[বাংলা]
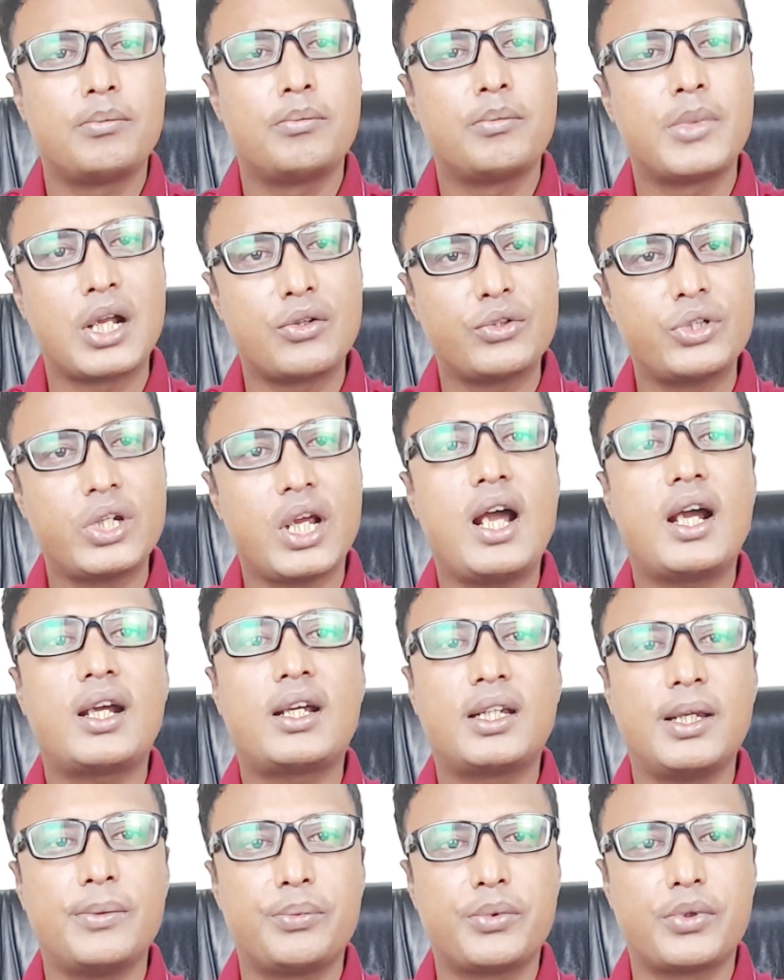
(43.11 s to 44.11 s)
মানুষ
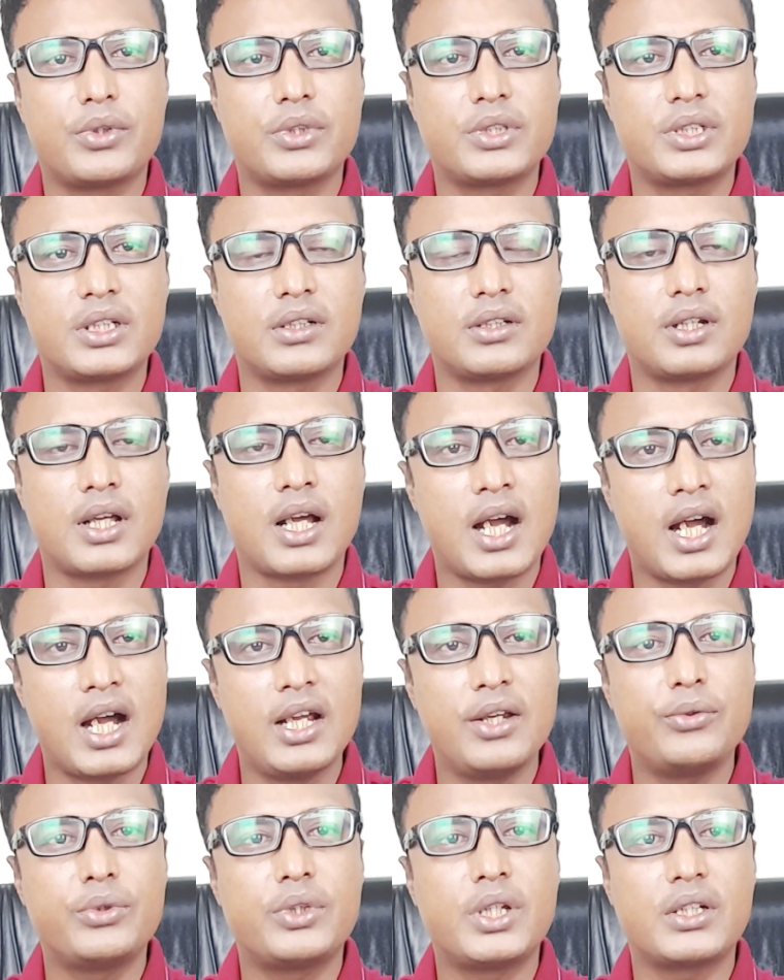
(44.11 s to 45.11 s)
আক্ষেপ করছেন হাই
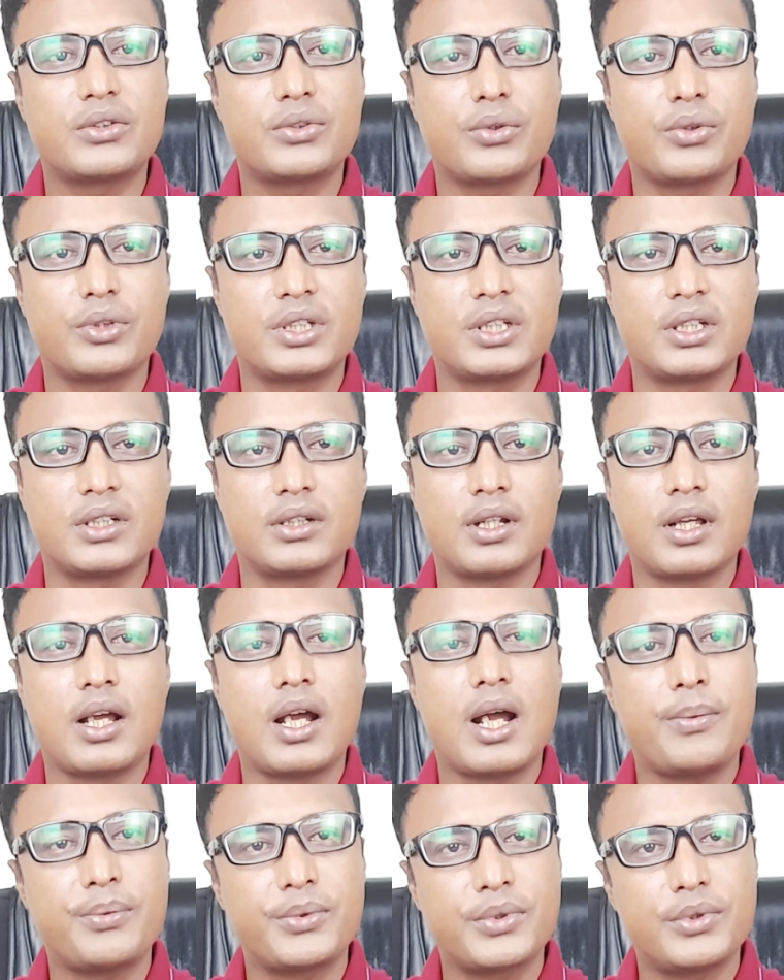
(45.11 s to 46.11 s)
উতাস করছেন
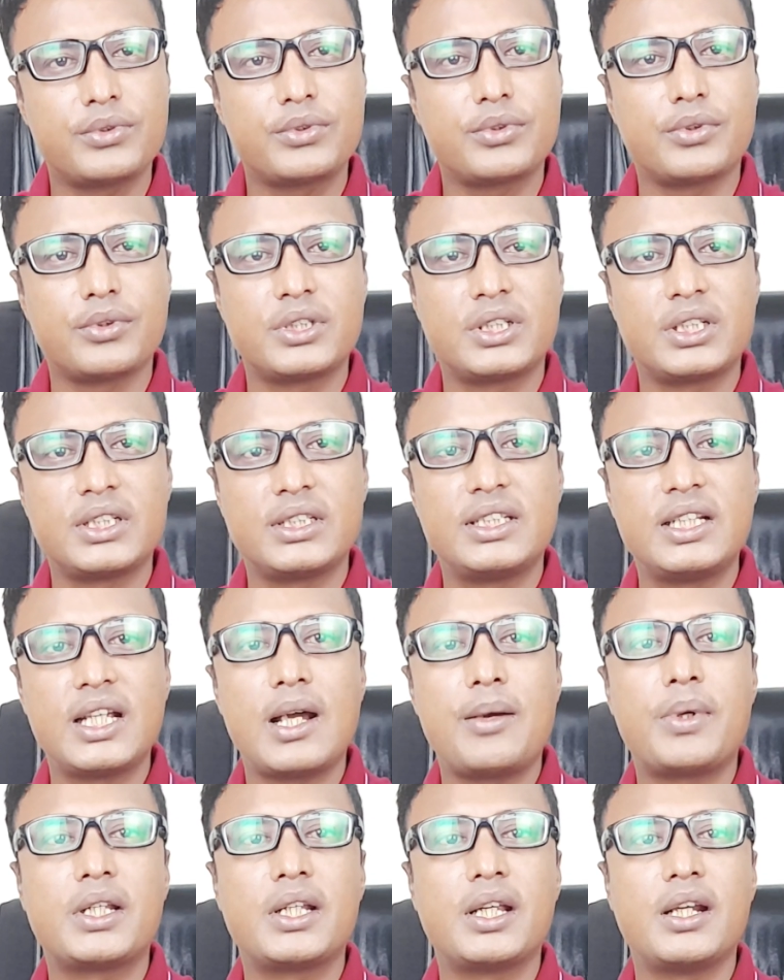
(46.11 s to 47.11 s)
আফসোস করছেন যে
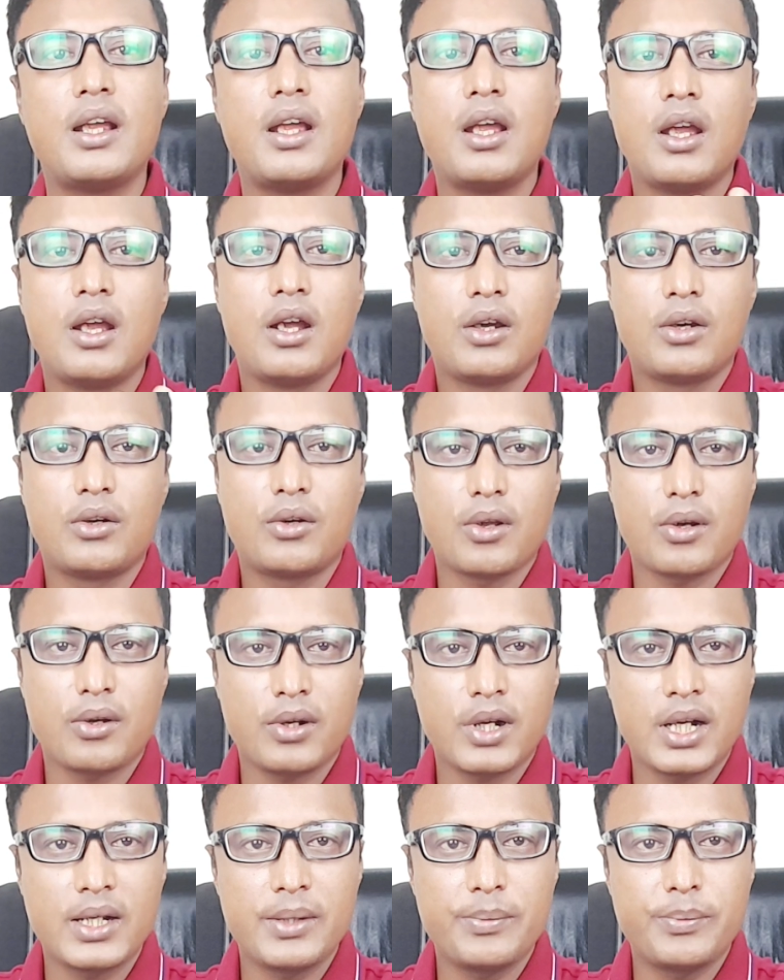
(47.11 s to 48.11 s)
আমাদের
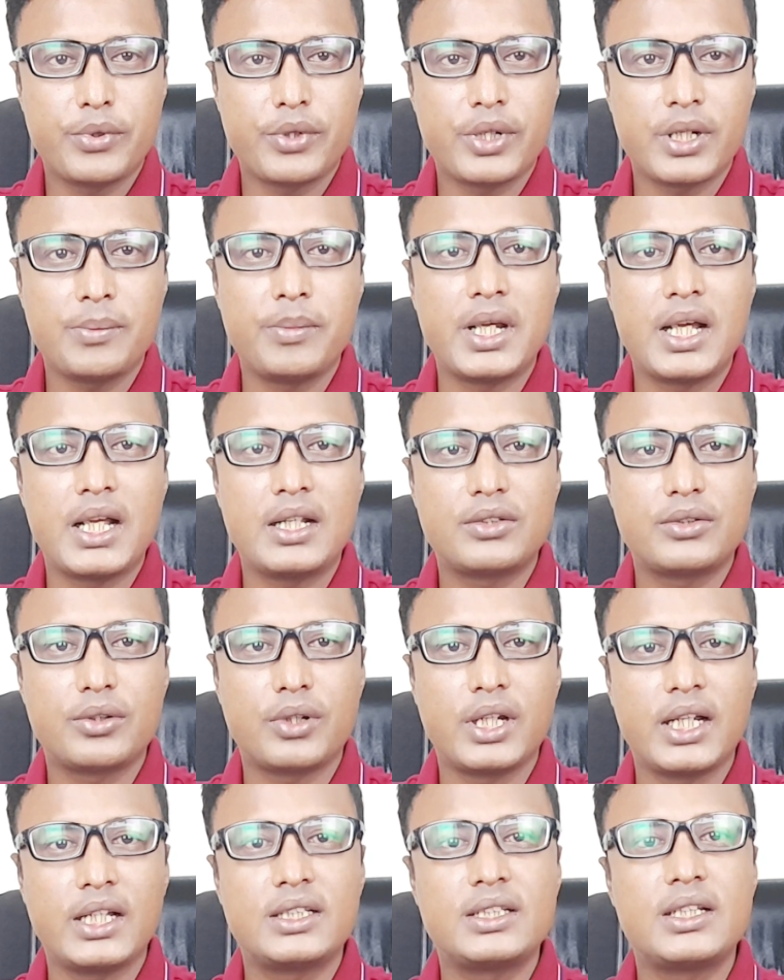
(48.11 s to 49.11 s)
করোনা রিপোর্টের মেয়াদ চলে
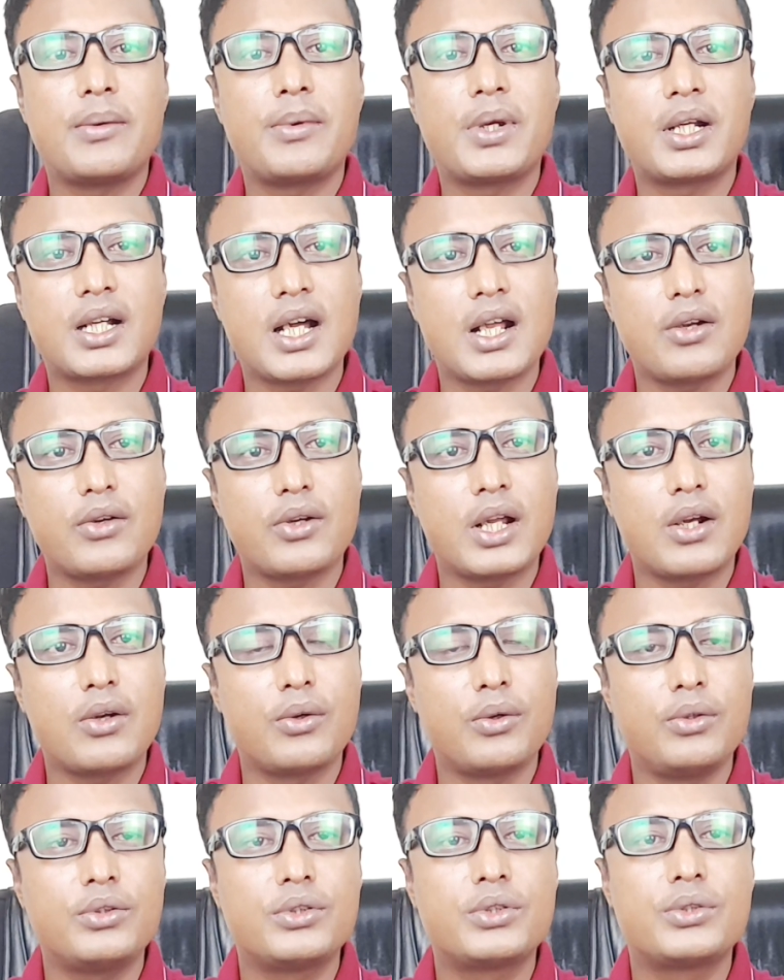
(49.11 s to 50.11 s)
গেছে আবার কারো কারো
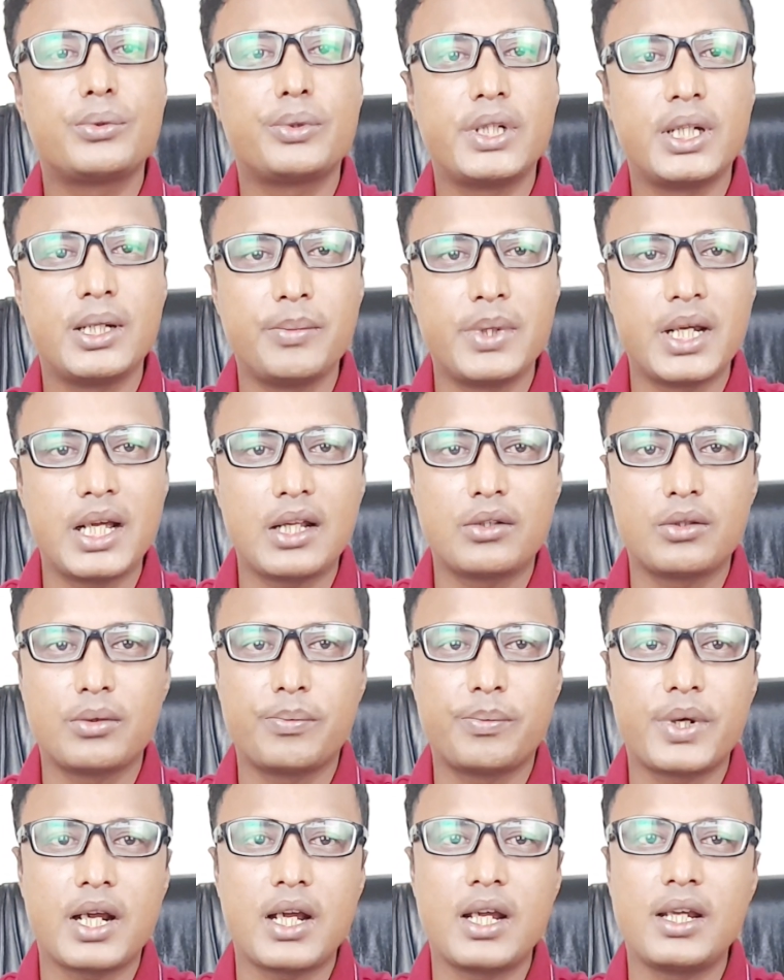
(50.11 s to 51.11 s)
ছুটির মেয়াদও
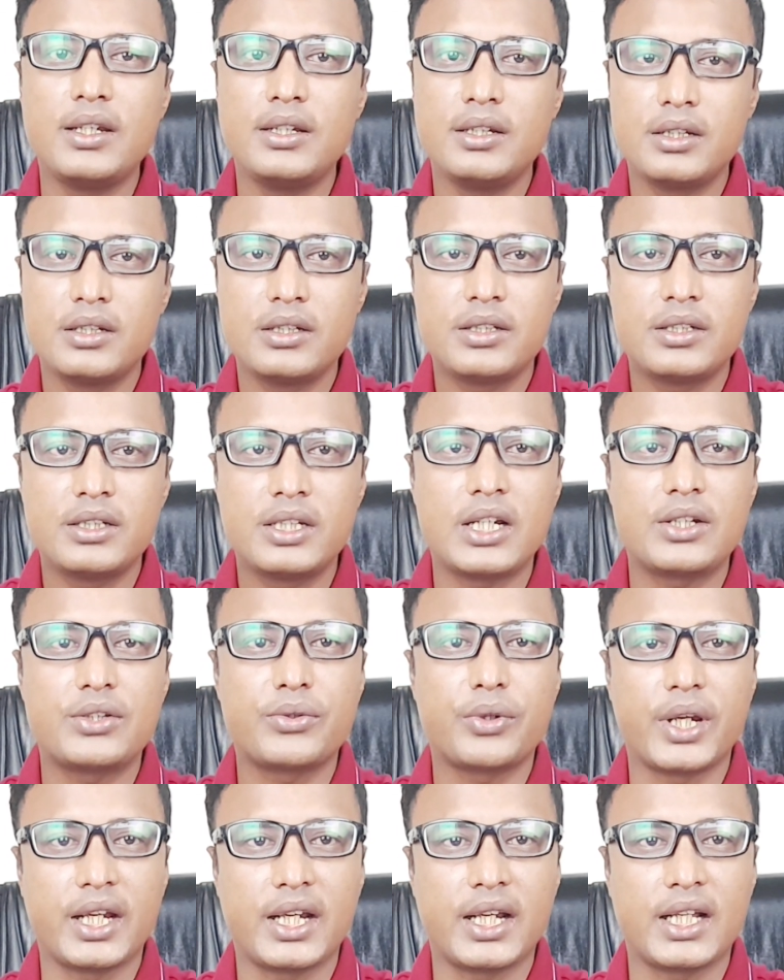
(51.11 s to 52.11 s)
প্রায় শেষ
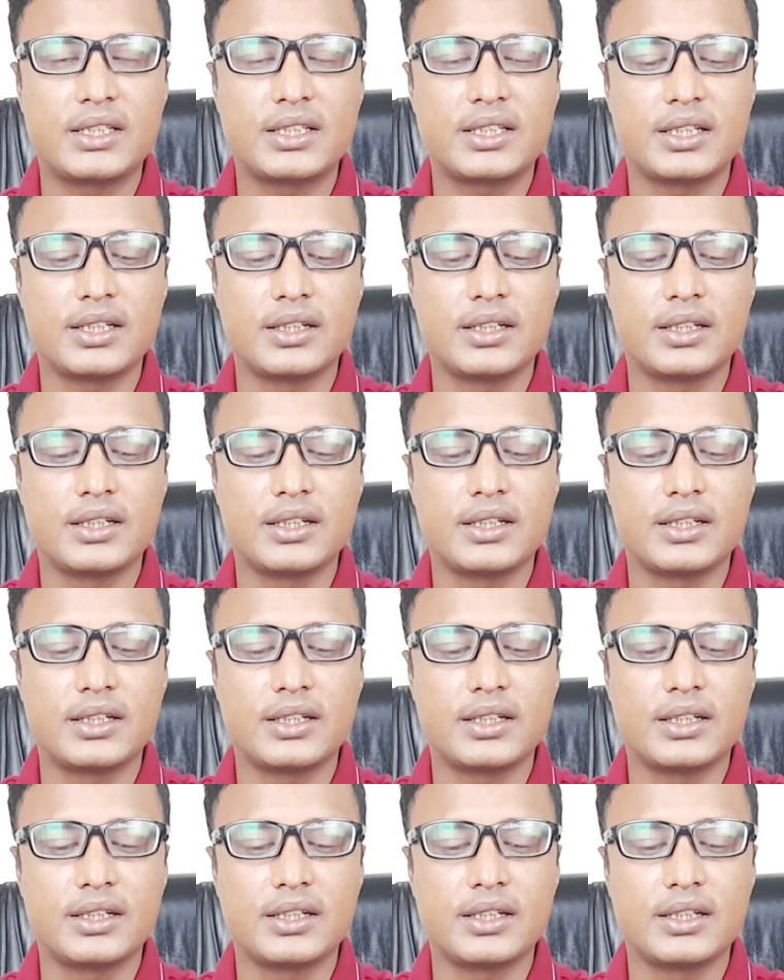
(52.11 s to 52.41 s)
হয়ে গেছে